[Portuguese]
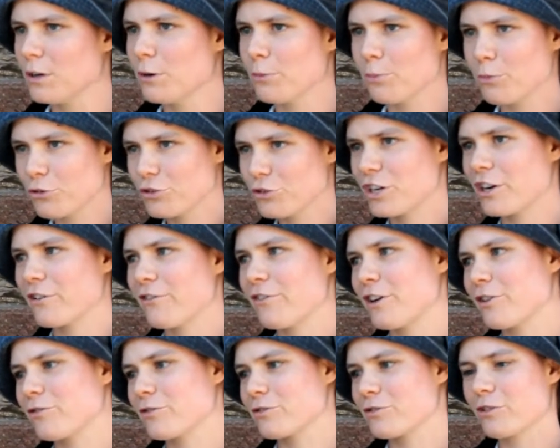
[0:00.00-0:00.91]
bons
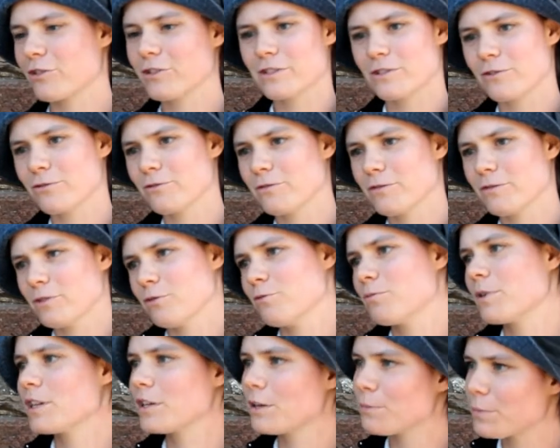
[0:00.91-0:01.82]
cavalos, só que são um
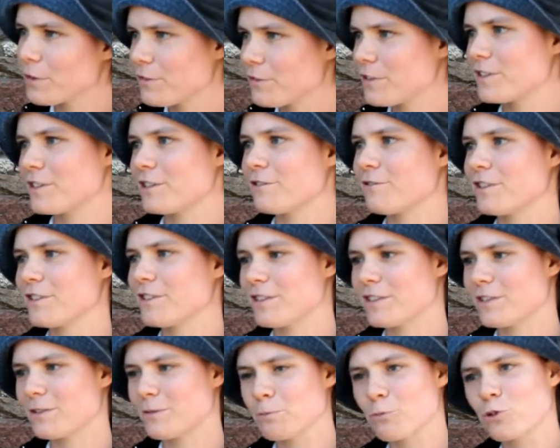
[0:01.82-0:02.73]
bocadinho imprevisíveis
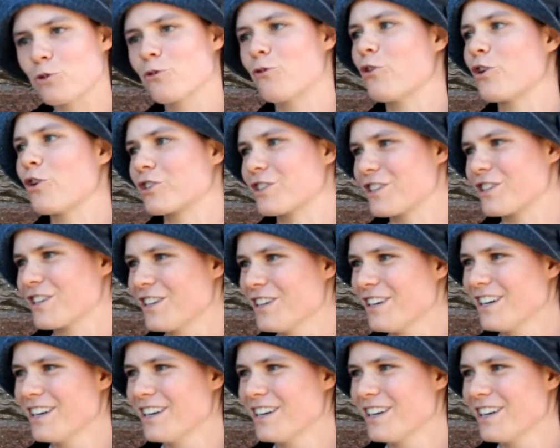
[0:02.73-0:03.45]
e muito fortes.